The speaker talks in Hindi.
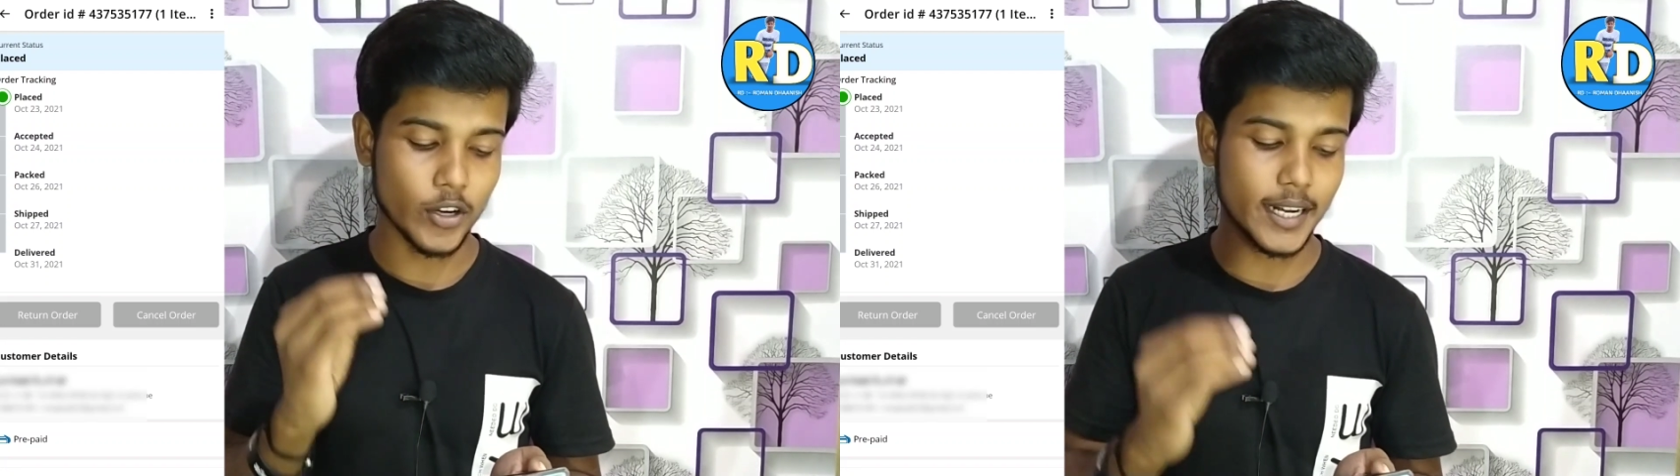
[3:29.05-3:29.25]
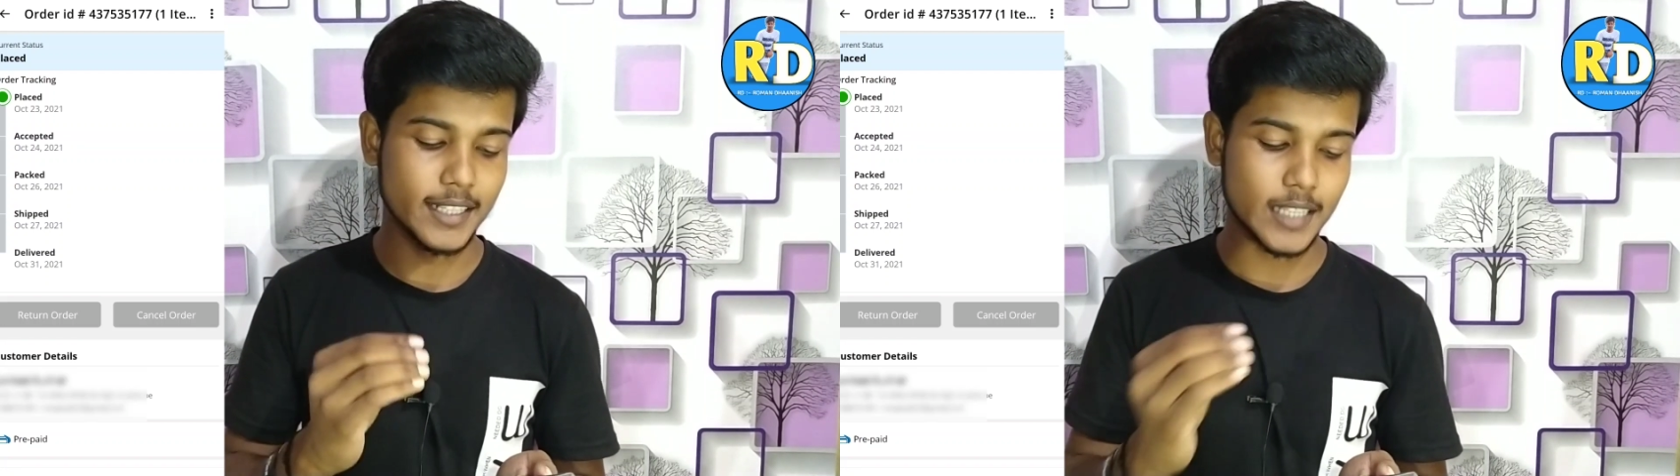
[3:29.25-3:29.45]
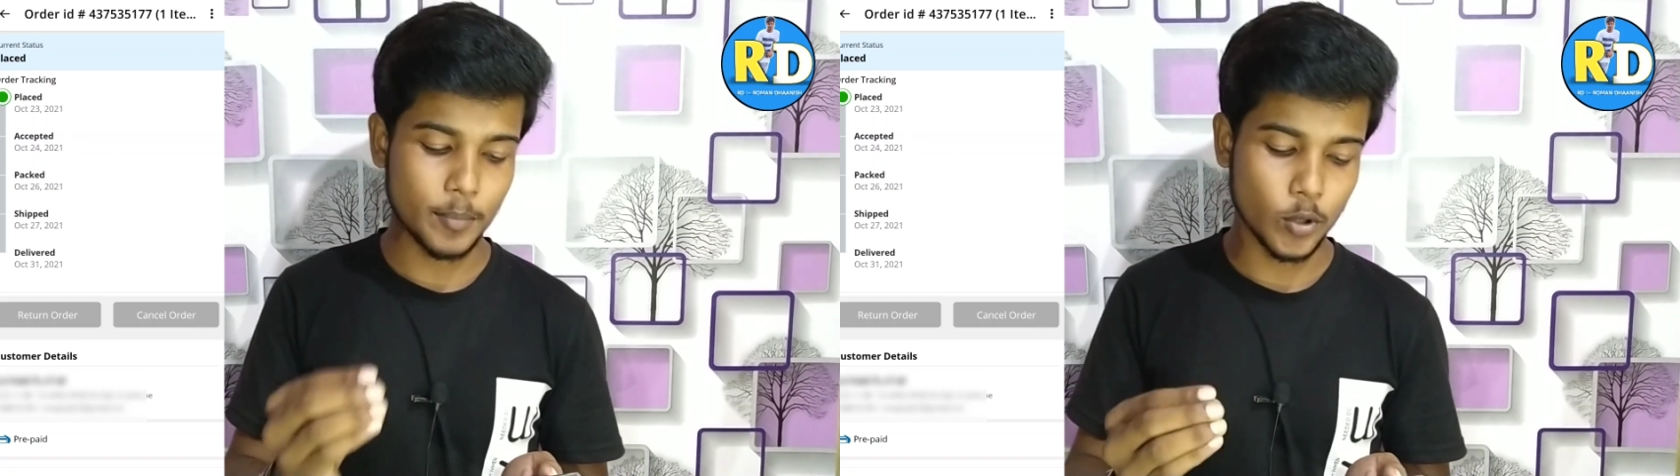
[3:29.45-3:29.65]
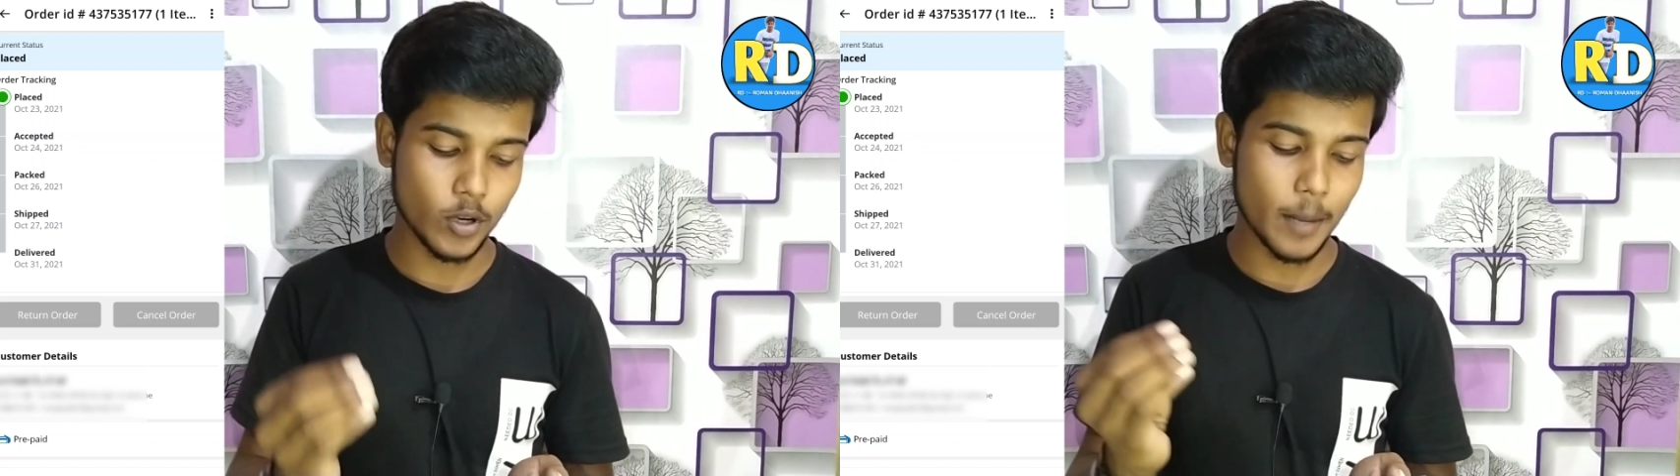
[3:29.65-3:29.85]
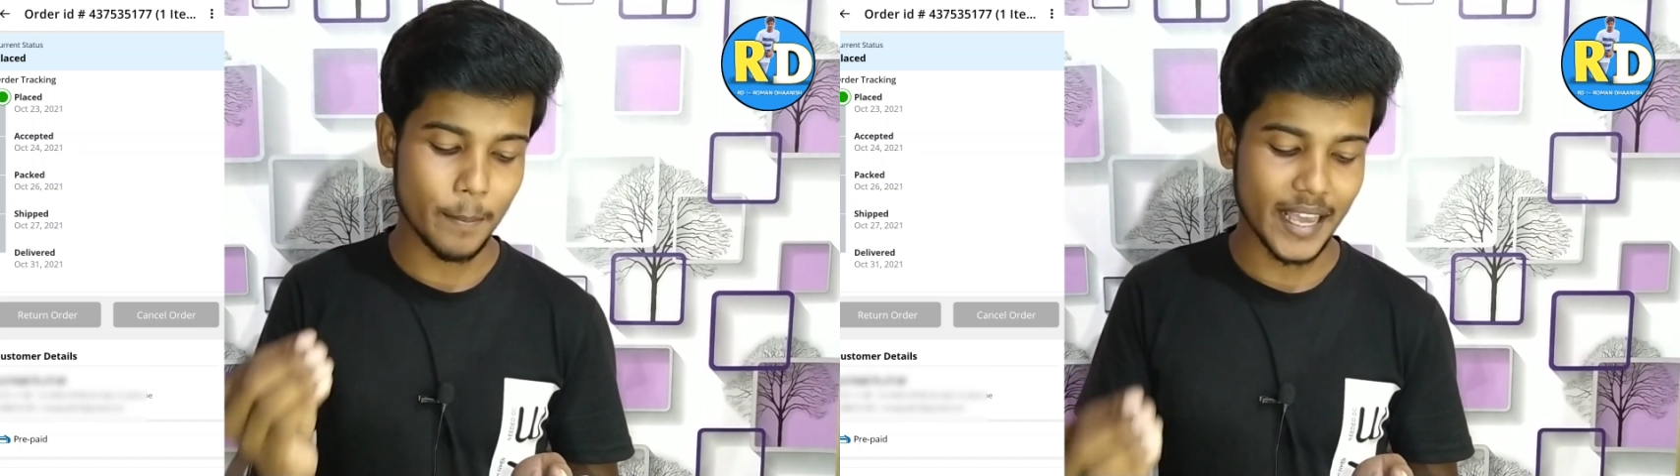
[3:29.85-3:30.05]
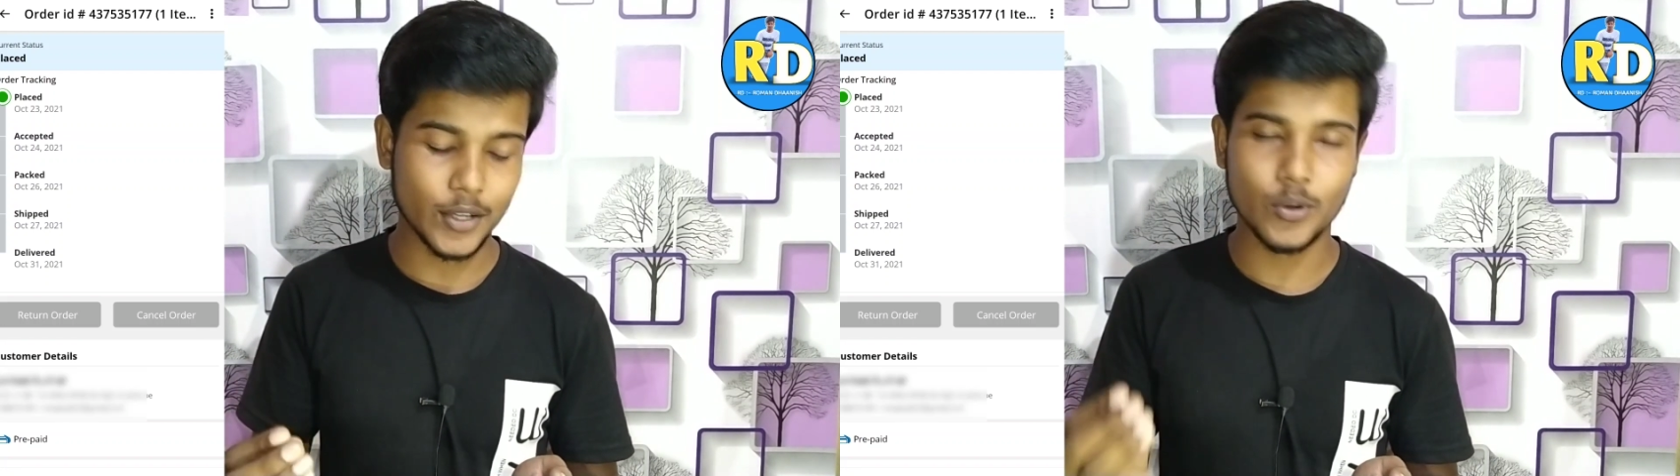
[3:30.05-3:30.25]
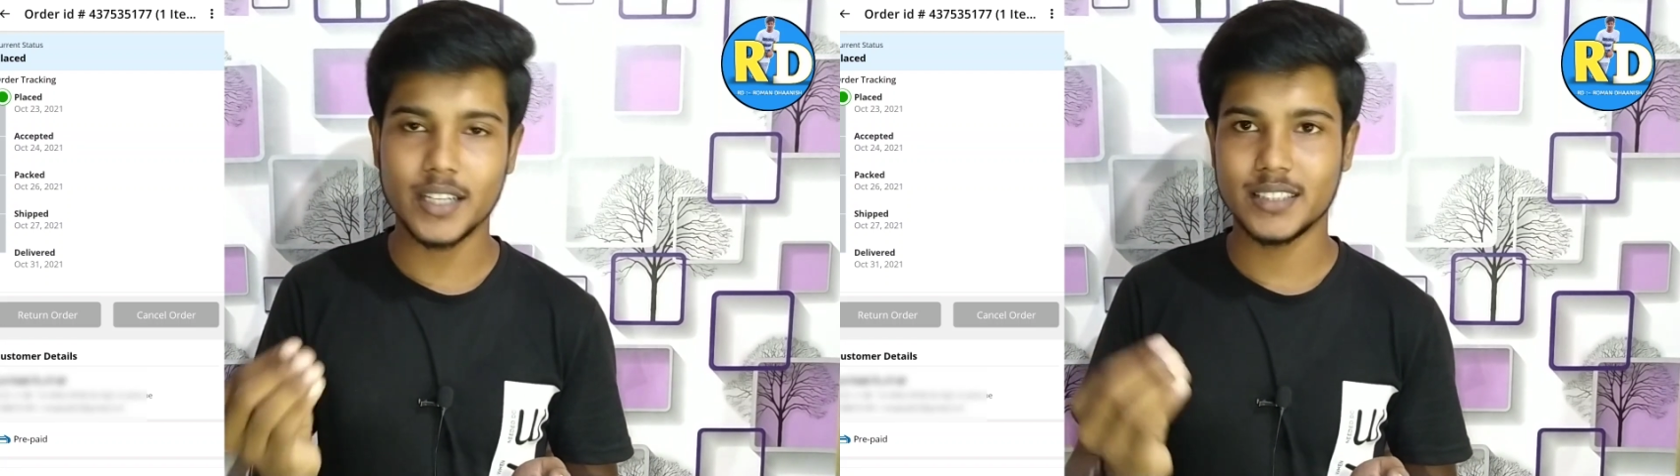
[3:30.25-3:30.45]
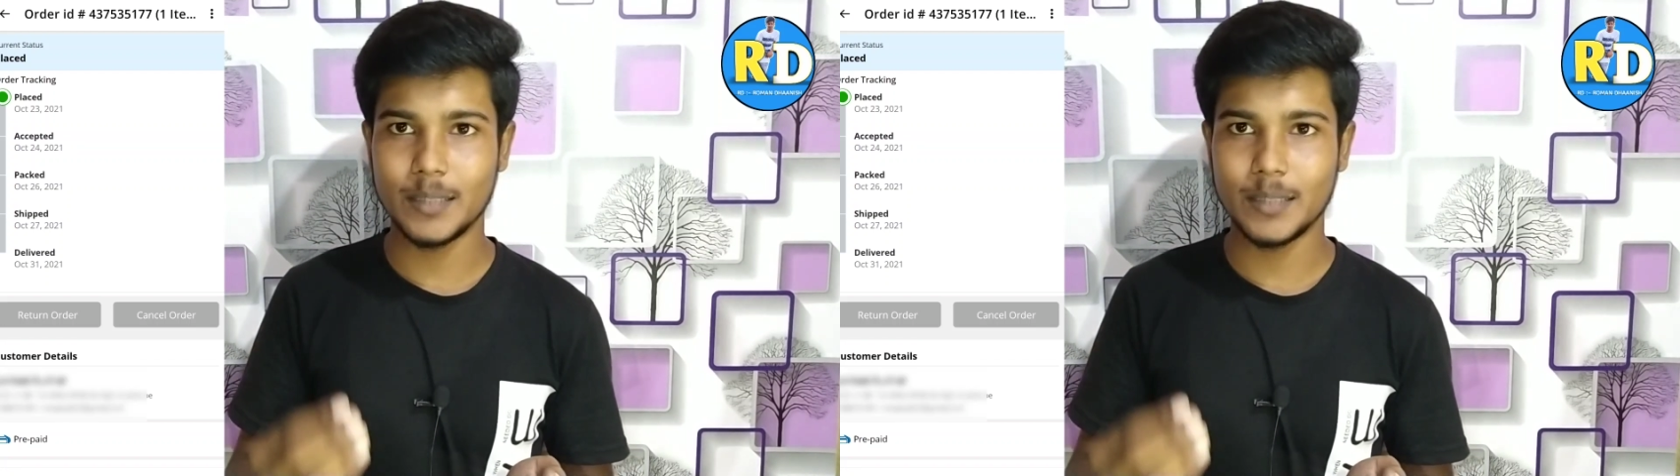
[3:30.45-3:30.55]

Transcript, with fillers: ऑर्डर एक्सेप्ट होगा पैक होगा